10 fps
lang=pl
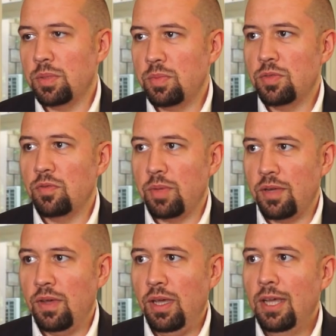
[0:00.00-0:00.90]
przepisów
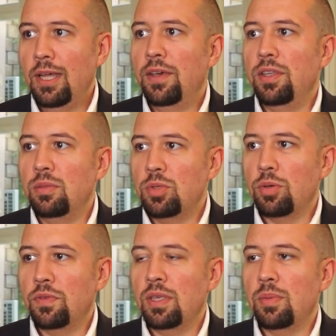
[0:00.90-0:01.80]
prawa, innymi
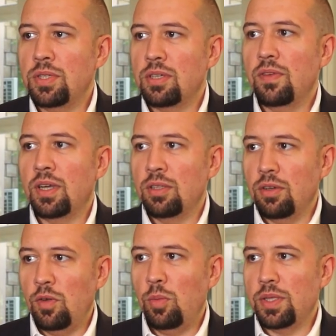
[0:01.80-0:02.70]
słowy nie będzie
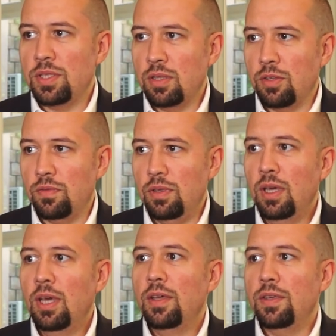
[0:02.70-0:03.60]
gwarantował pacjentowi
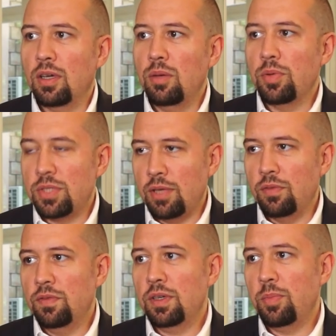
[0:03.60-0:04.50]
jego
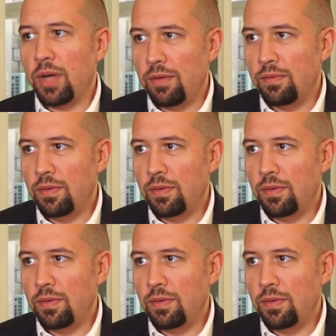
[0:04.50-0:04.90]
podstawowych praw.